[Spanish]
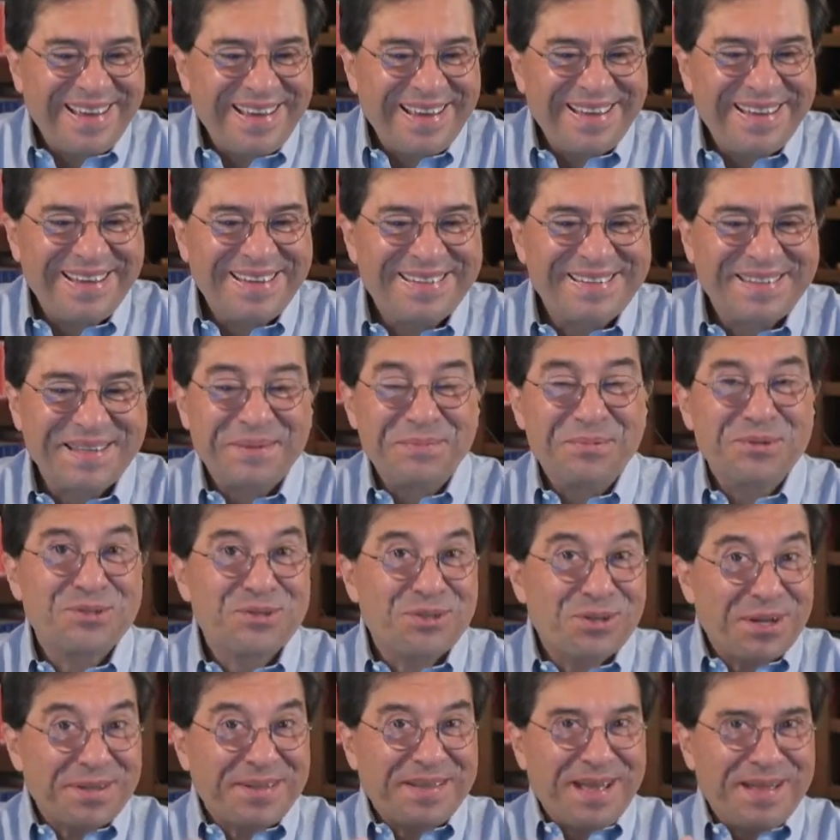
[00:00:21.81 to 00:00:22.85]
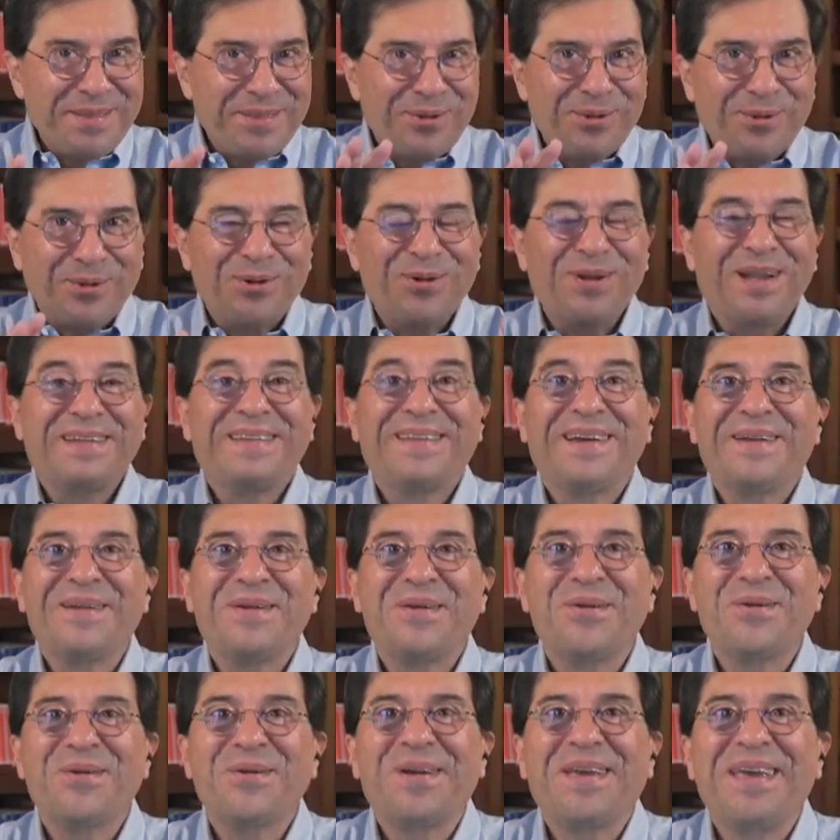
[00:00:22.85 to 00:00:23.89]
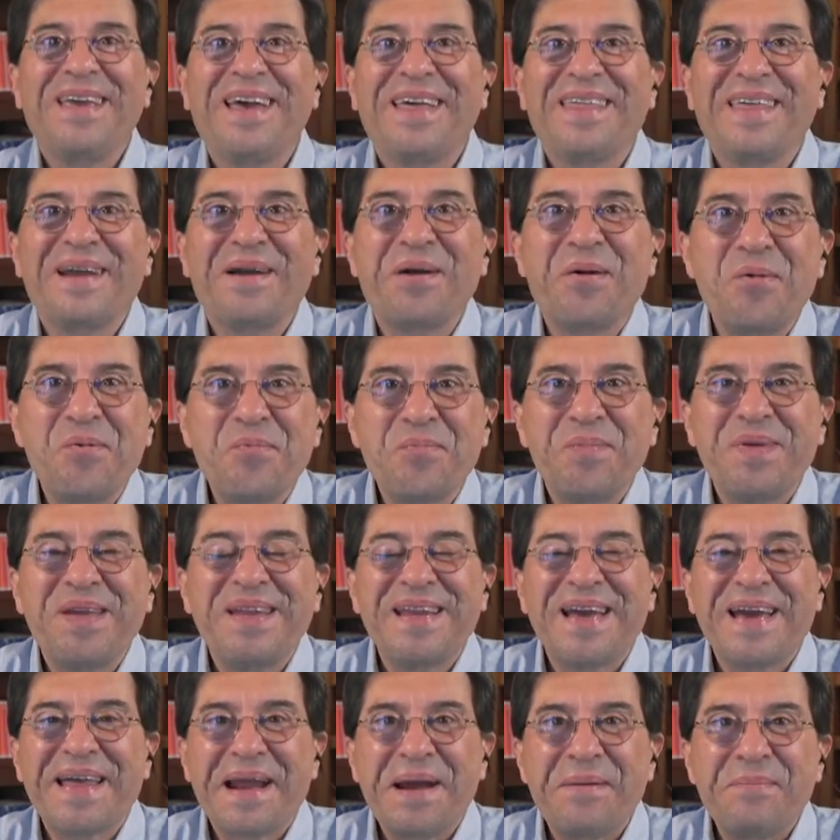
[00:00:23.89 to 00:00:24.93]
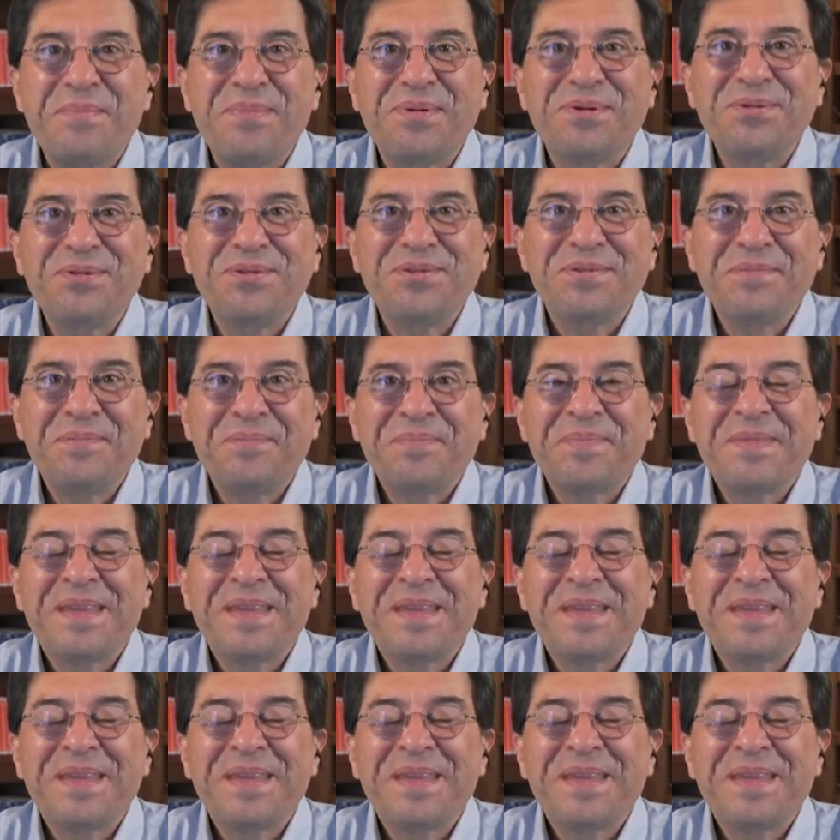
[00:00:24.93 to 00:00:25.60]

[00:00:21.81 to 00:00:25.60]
estamos tratando con la tecnología de combinar ambos